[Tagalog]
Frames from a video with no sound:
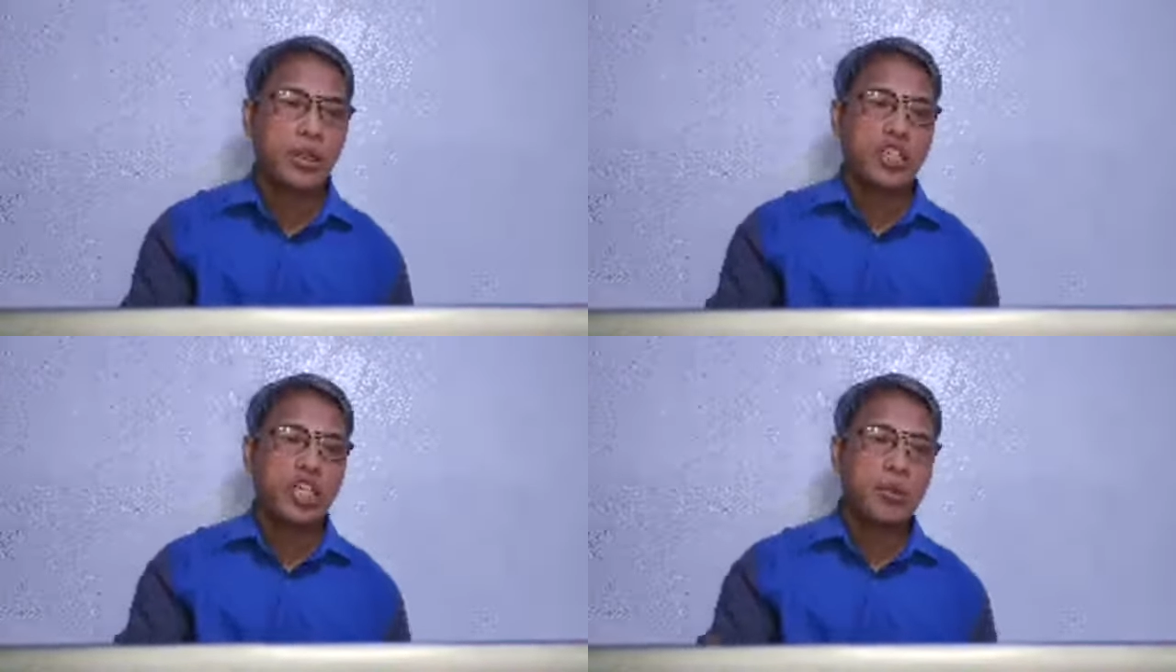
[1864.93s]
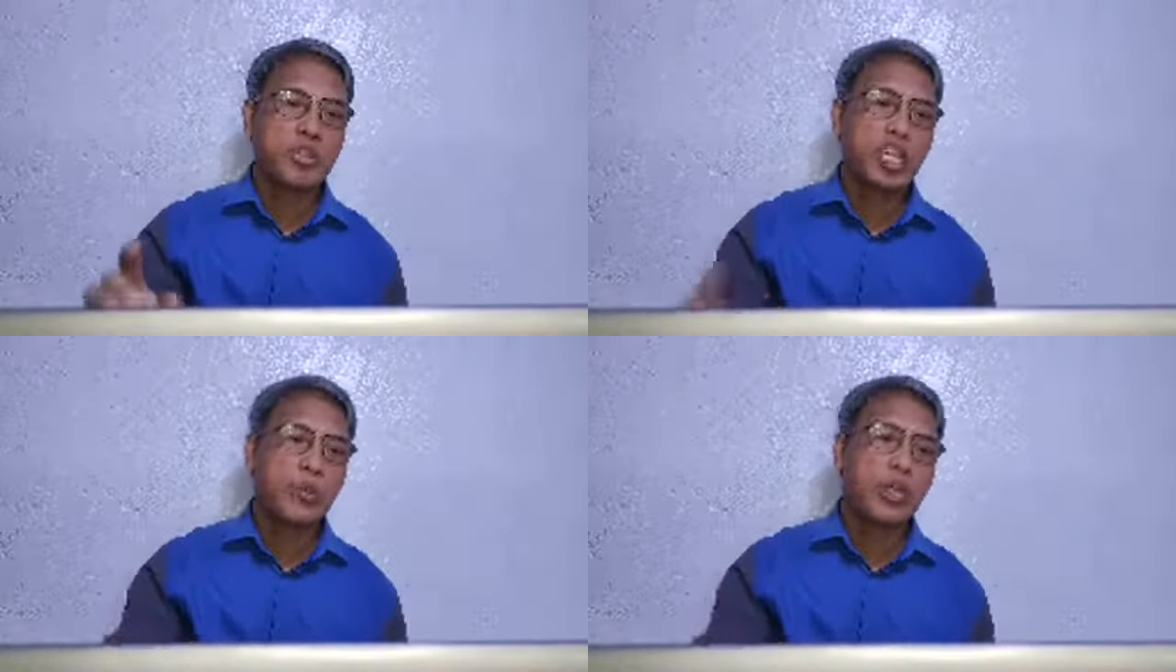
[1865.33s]
na
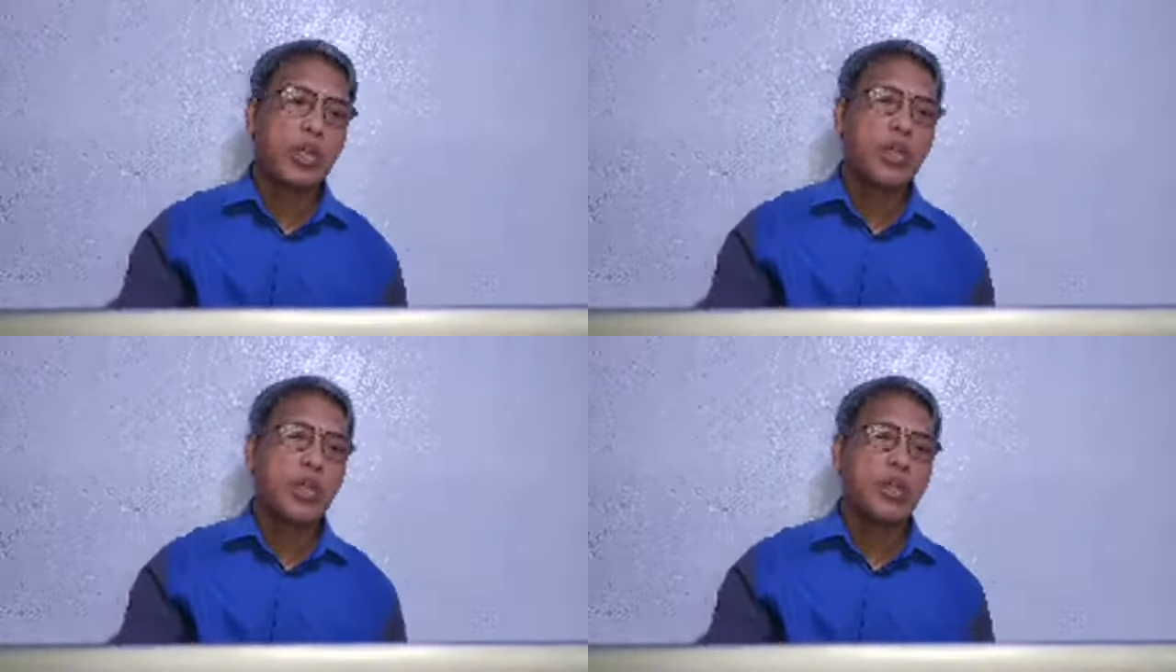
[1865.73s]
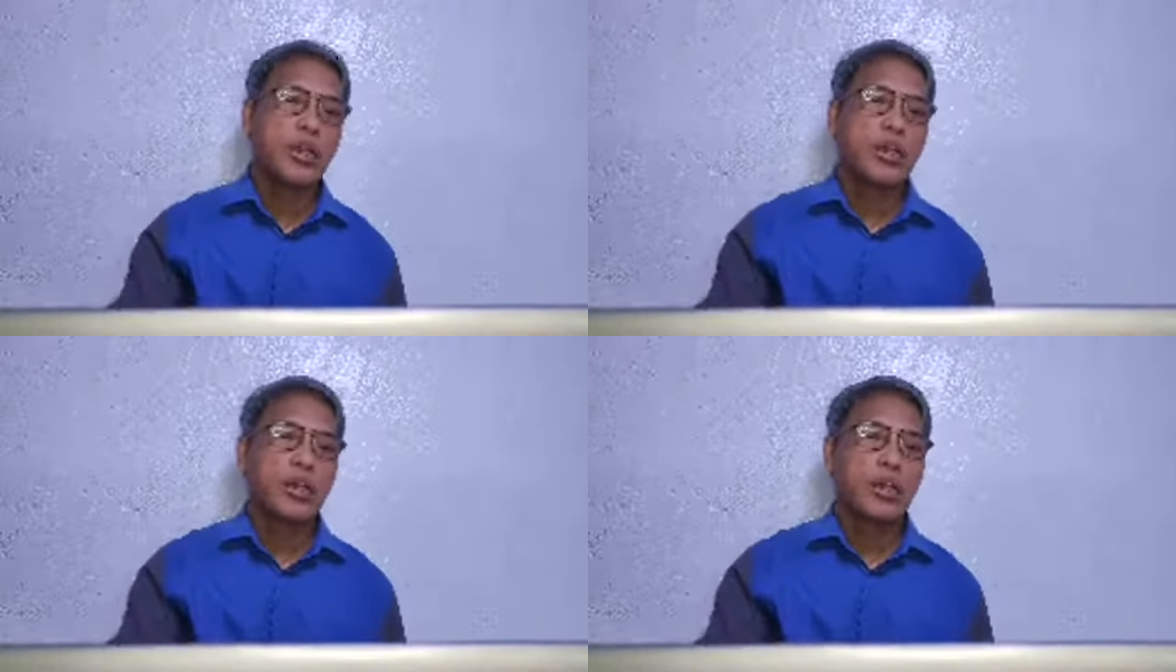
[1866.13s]
sabi-sabi
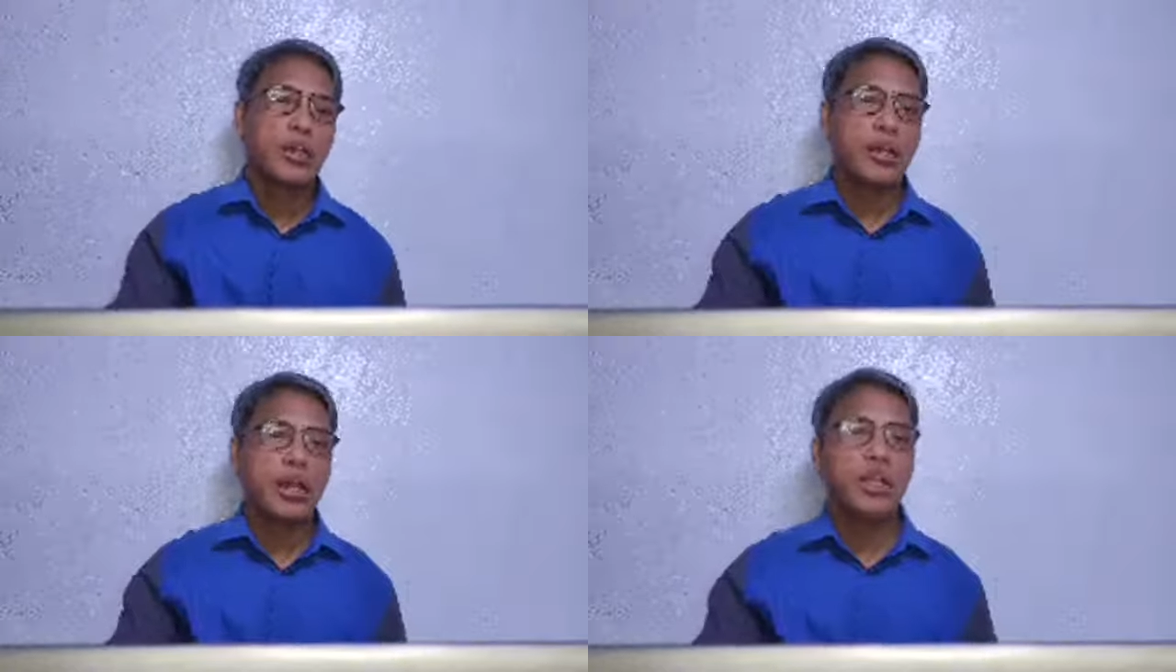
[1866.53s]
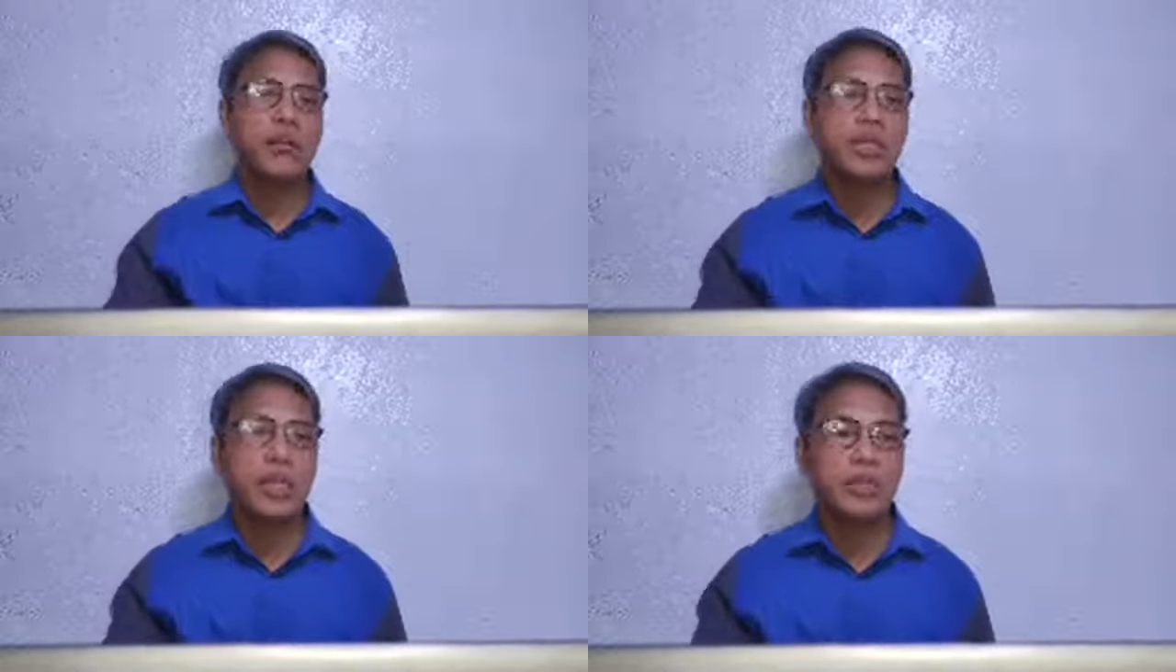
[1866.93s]
lang na
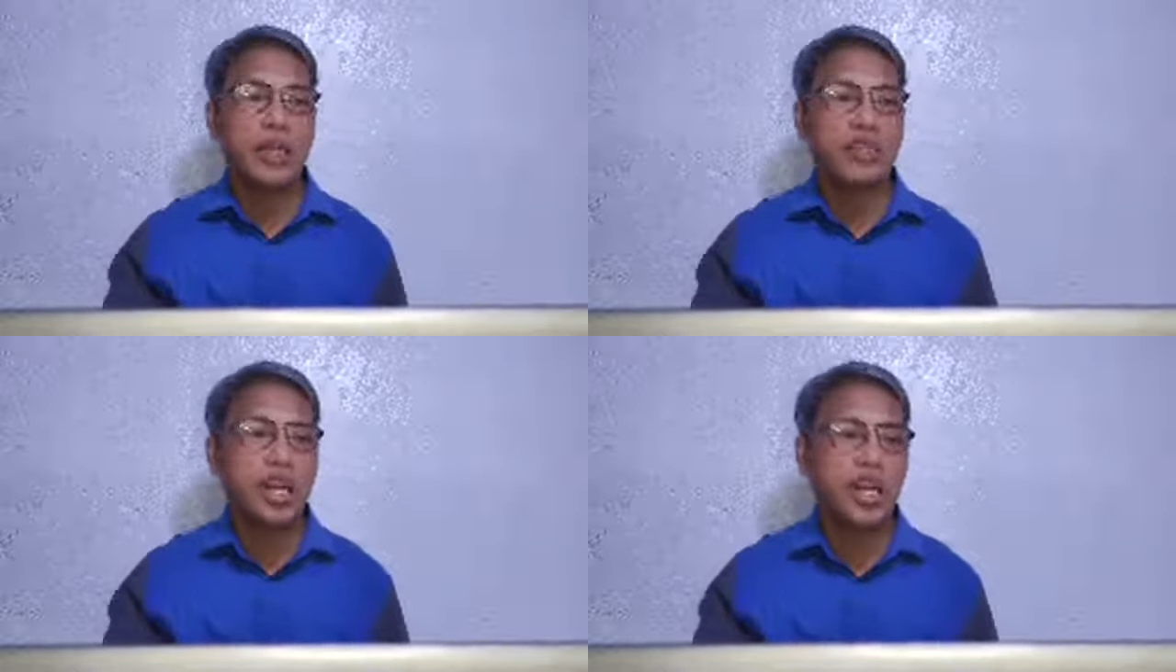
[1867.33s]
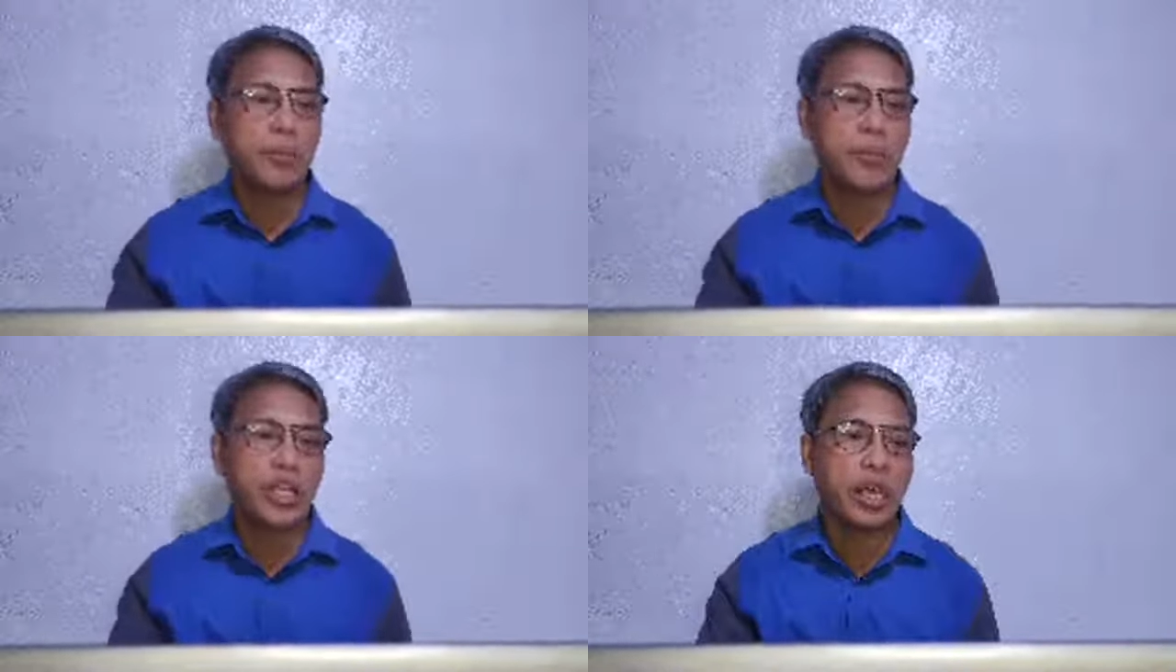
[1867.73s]
matanda sa
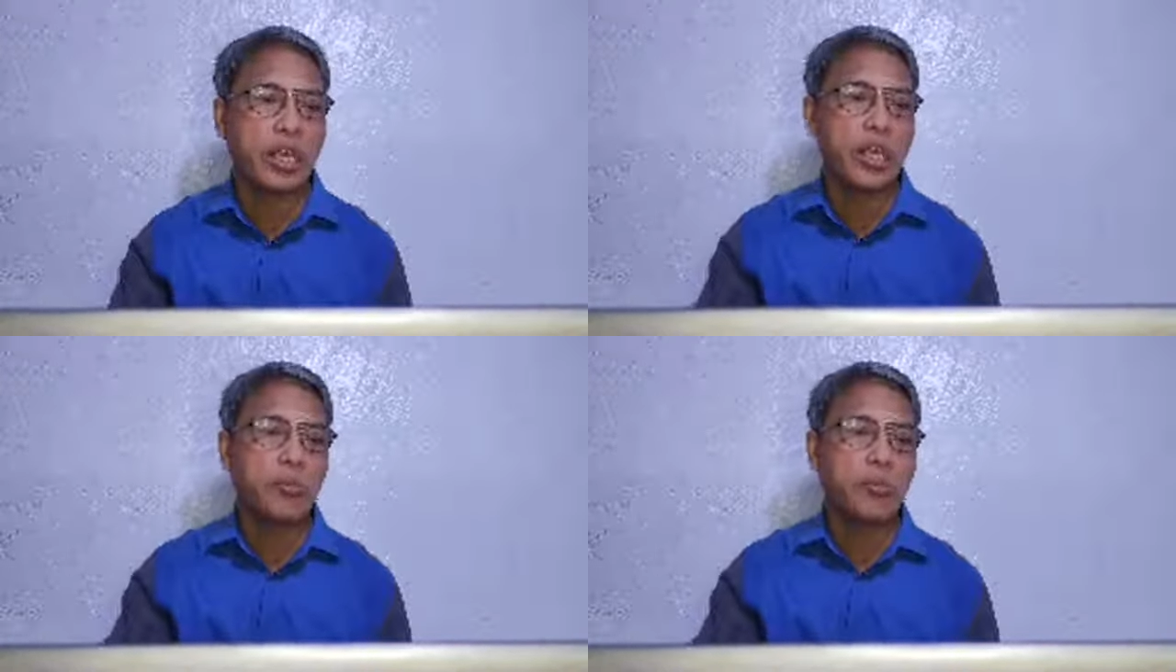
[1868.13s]
halip ay sanayin